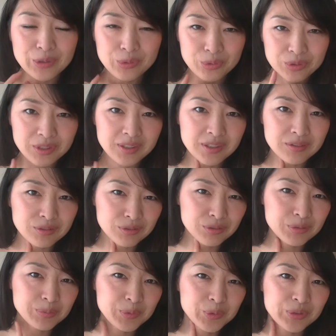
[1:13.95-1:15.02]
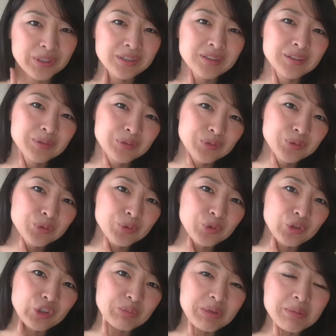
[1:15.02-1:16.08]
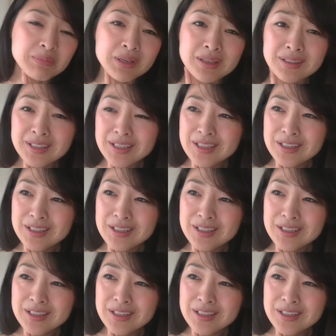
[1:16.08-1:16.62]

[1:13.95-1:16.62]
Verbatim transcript: とにかくもうなんか喉このまま